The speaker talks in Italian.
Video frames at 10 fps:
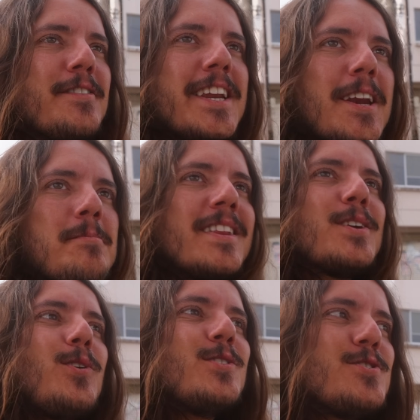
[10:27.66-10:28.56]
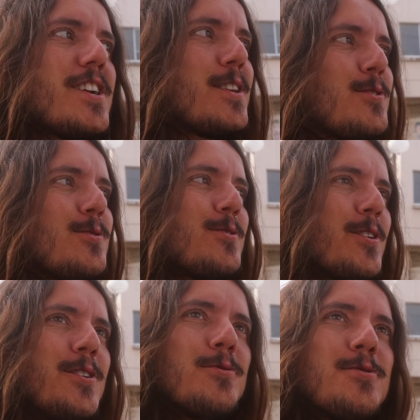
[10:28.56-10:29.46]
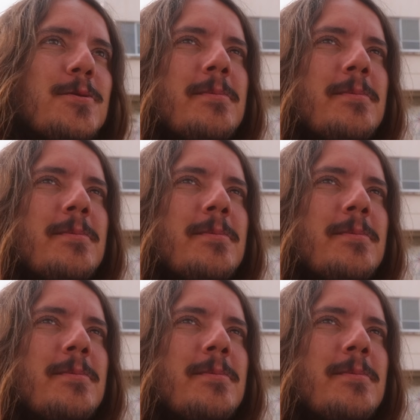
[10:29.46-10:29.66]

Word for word: venire in mente quando ho girato tutto il Kyushu in